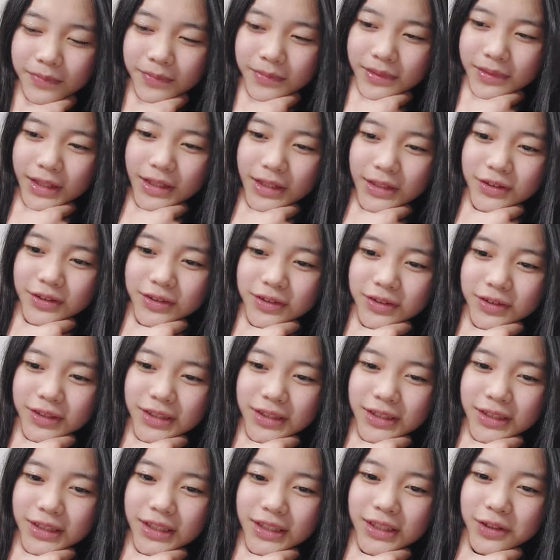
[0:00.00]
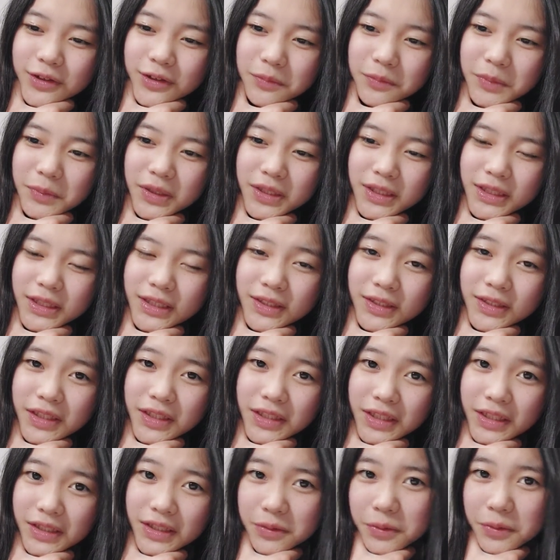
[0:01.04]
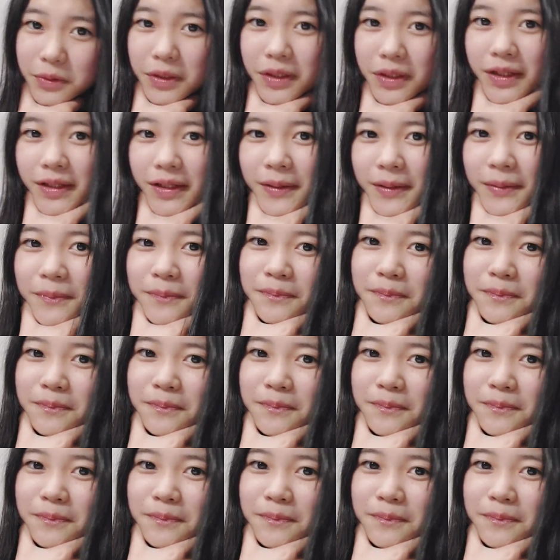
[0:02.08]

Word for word: ね、17時を待ちすぎてるのかな。